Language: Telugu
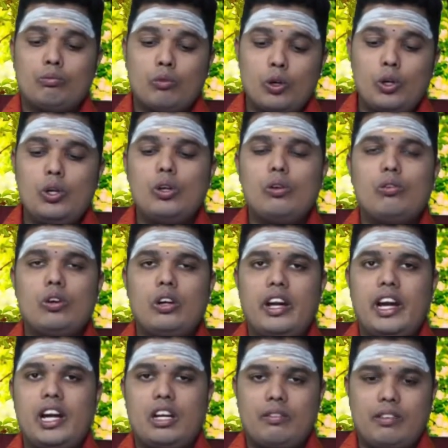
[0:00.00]
ముళ్ళు
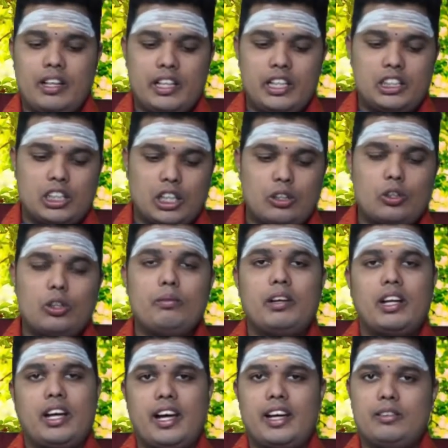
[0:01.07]
ఉండేటువంటి చెట్లు
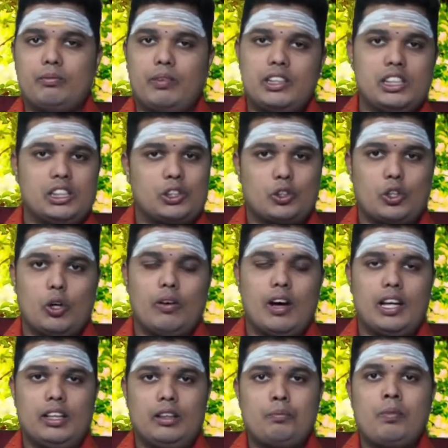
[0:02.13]
మినహాయింప
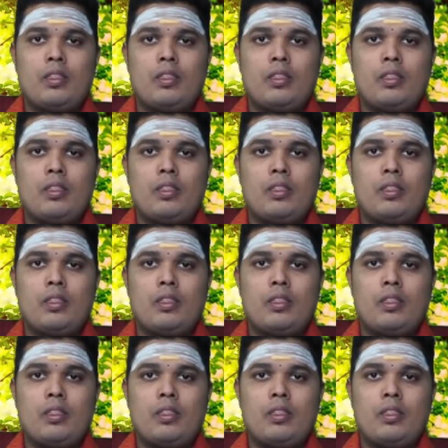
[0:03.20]
చేసుకోవాలి